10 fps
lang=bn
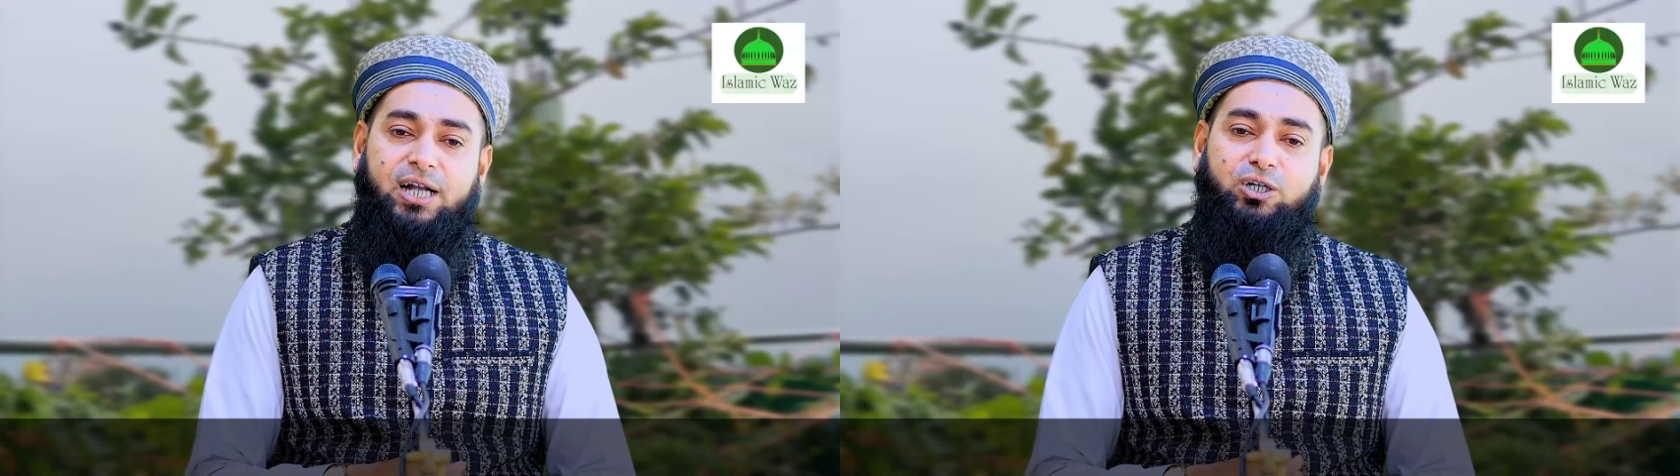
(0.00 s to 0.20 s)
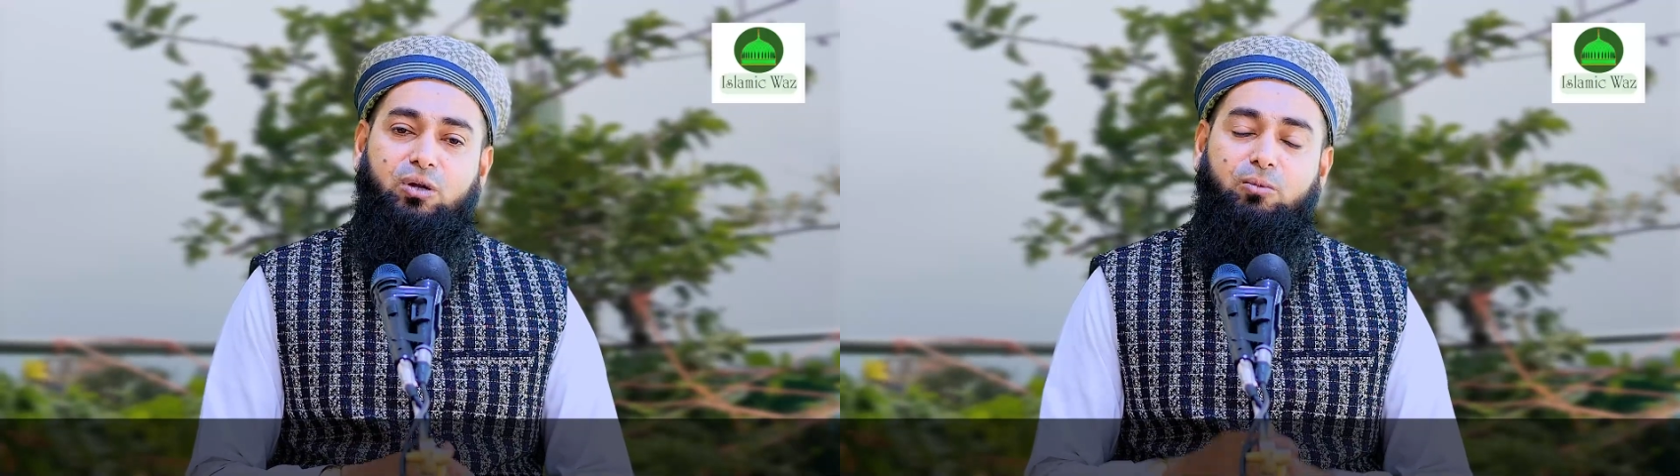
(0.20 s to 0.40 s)

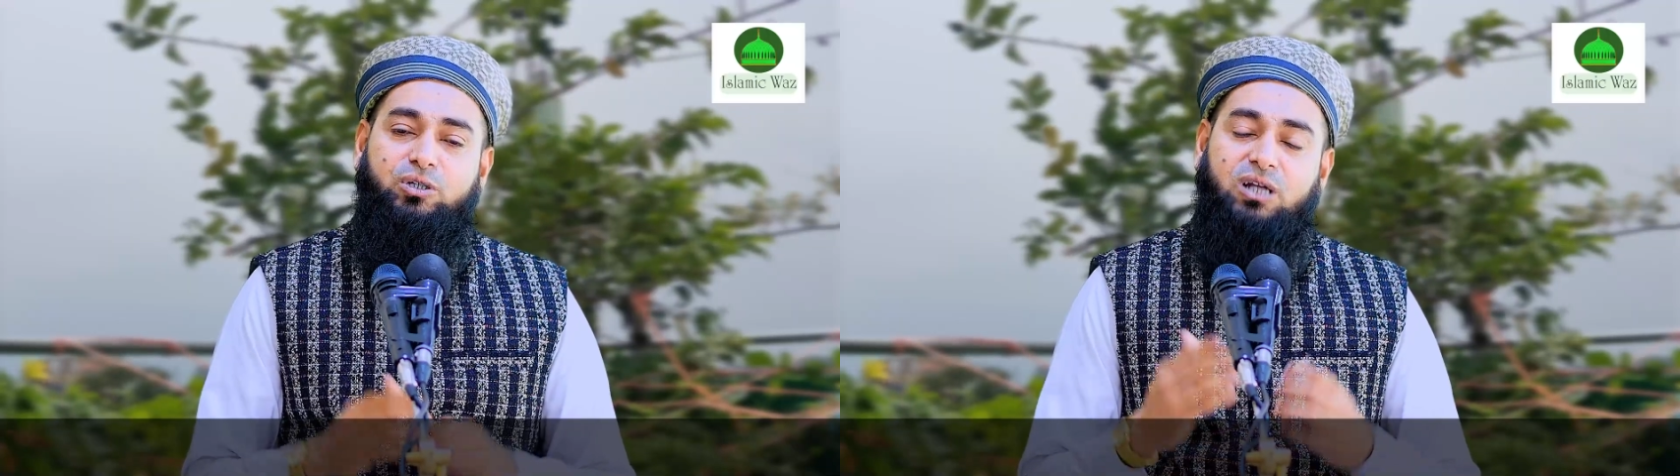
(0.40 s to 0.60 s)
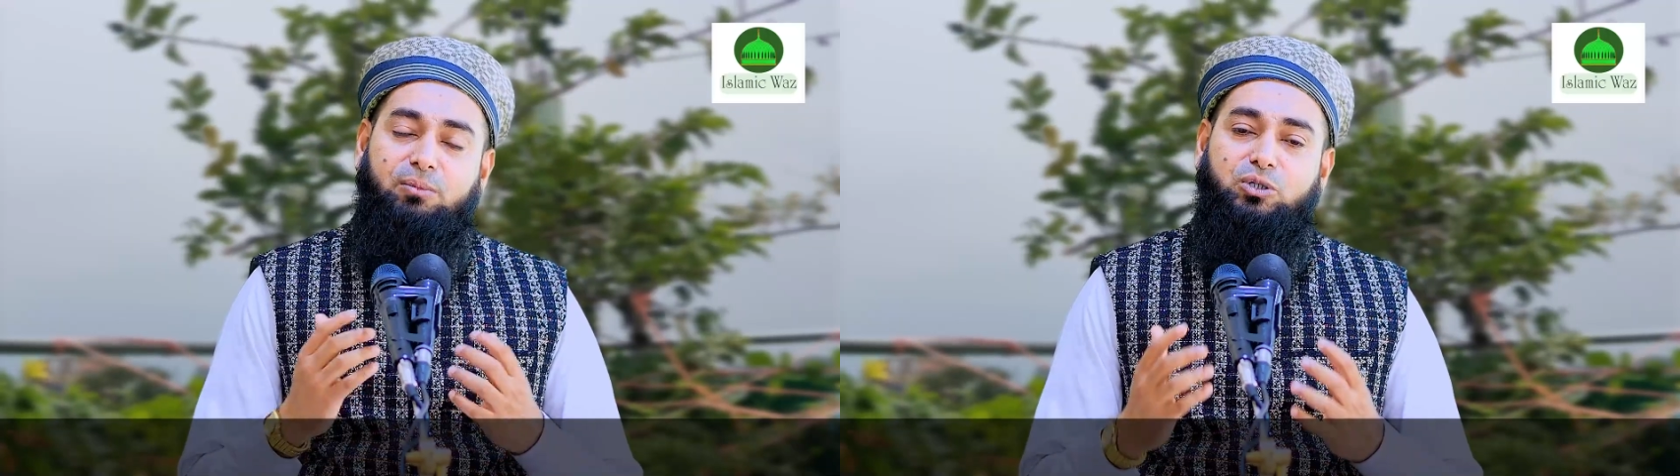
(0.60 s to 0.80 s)
আট
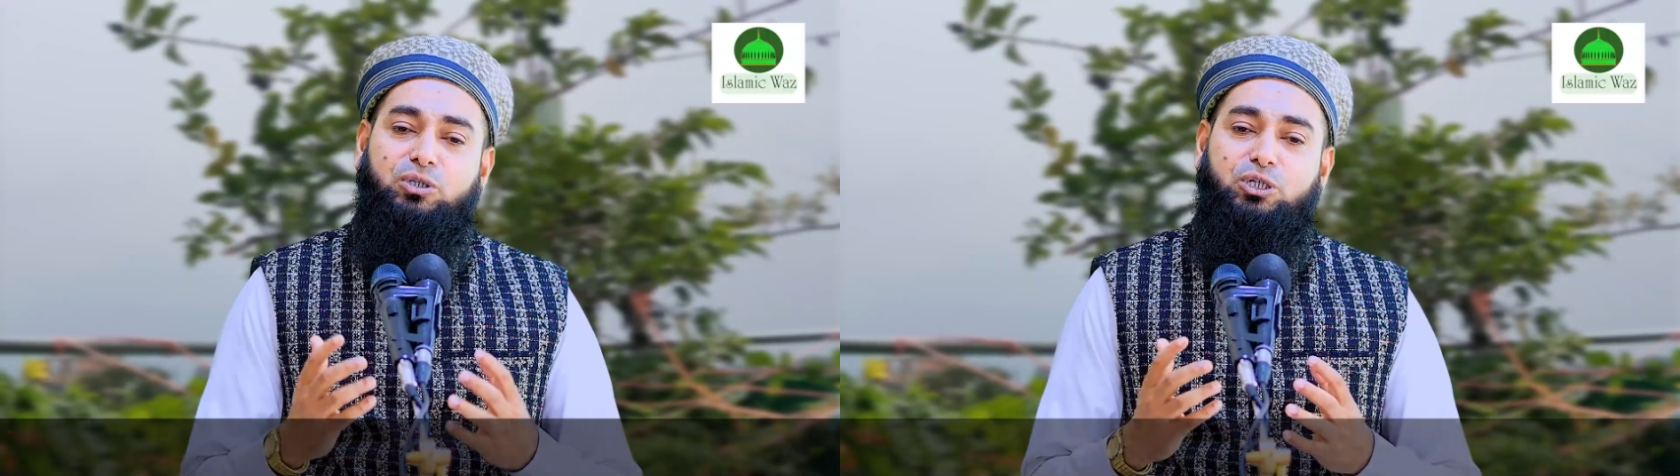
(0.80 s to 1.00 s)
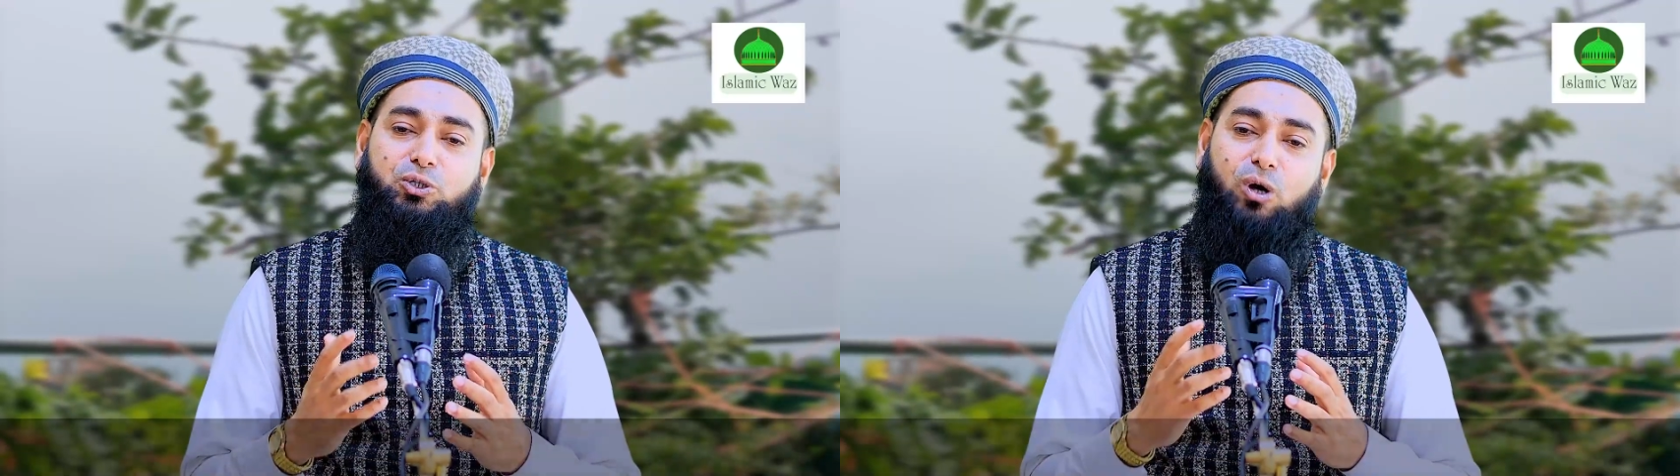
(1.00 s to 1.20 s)
নম্বর স্বামী
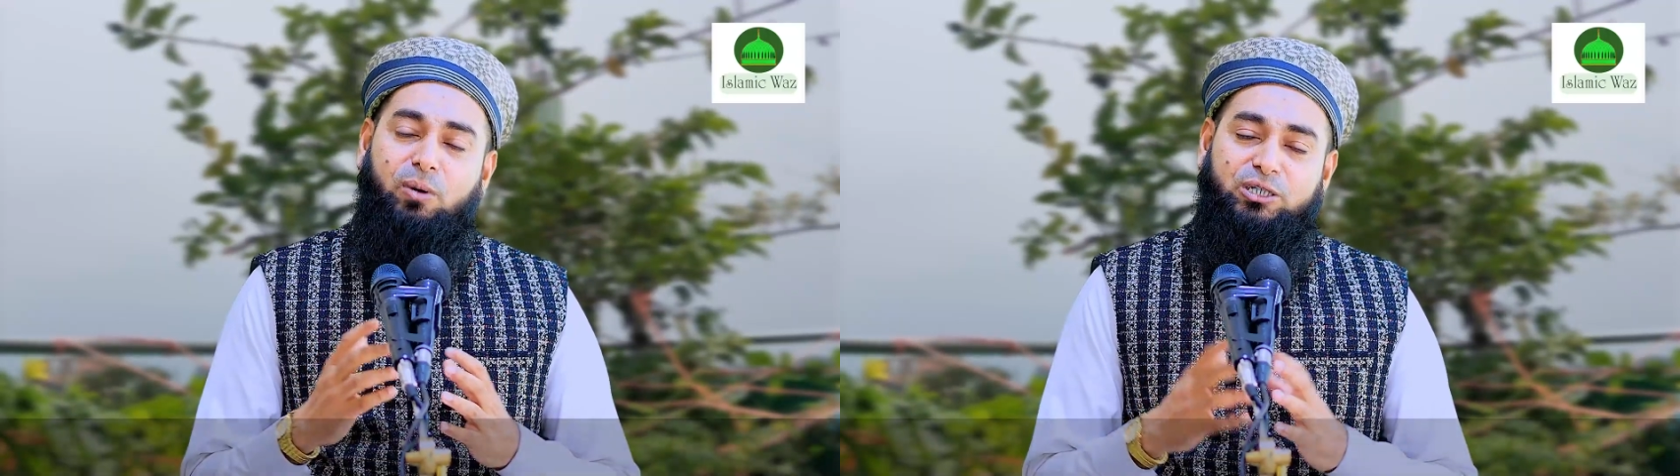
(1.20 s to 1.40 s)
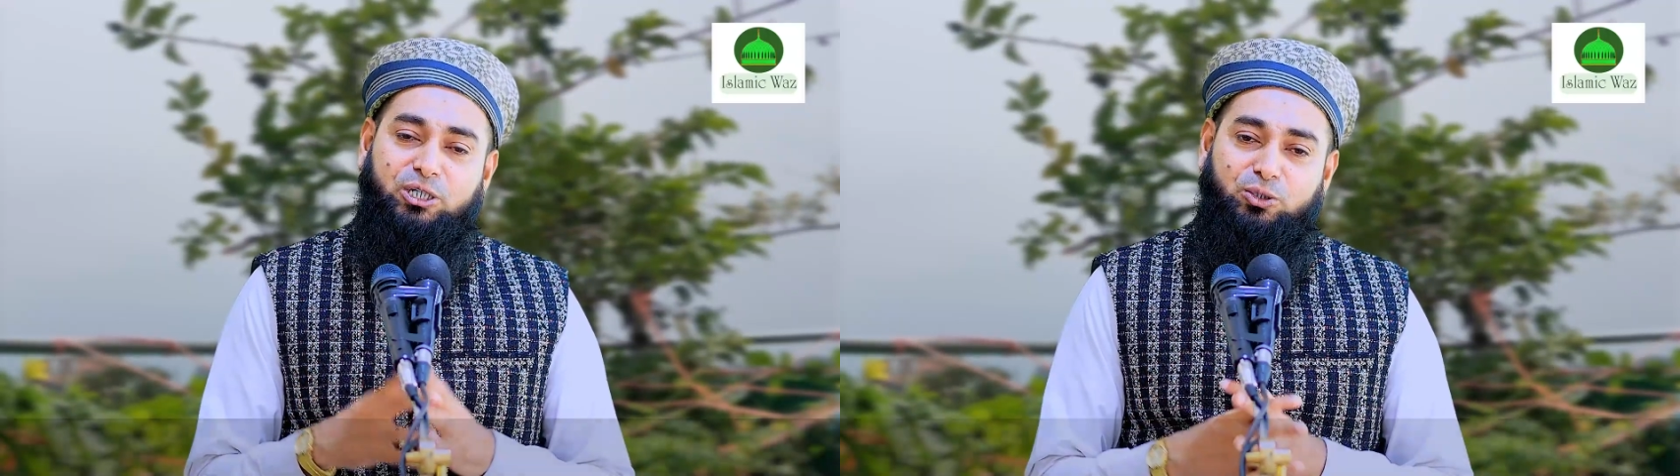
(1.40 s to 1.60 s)
যদি
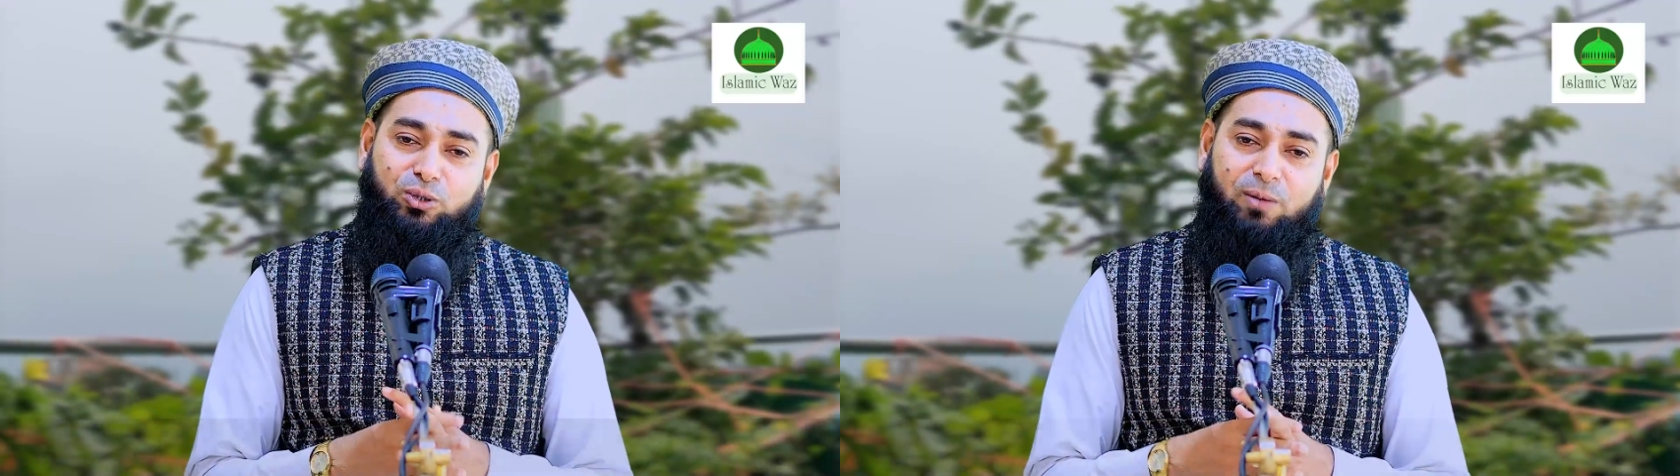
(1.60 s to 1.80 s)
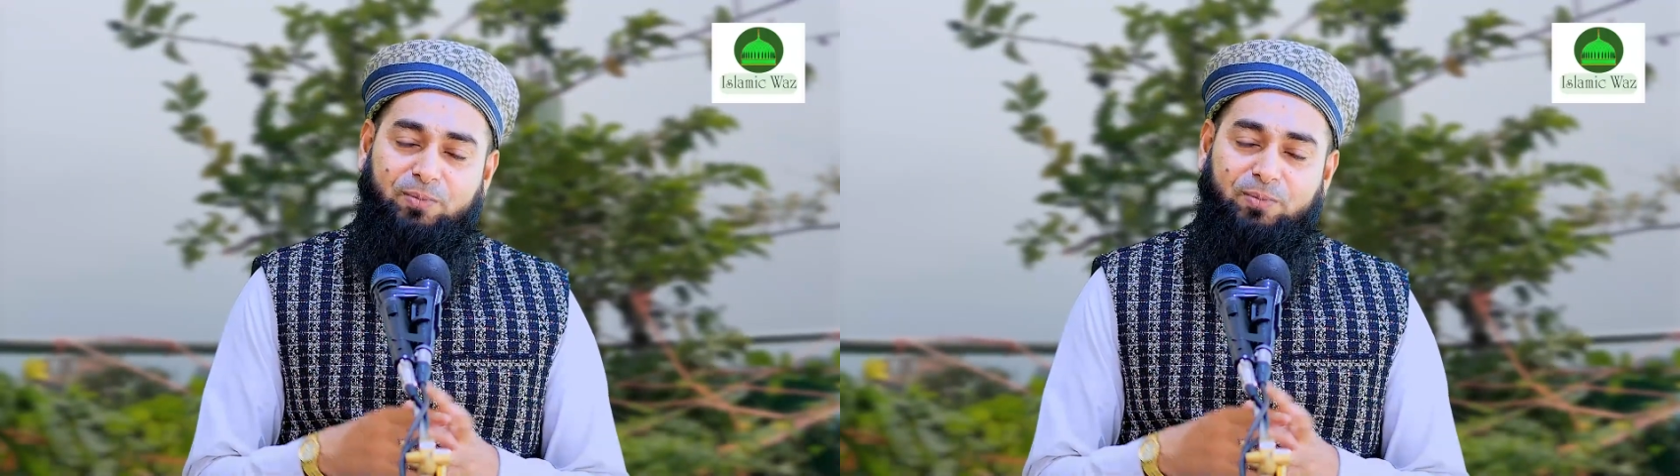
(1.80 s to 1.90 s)
সহবাসের জন্য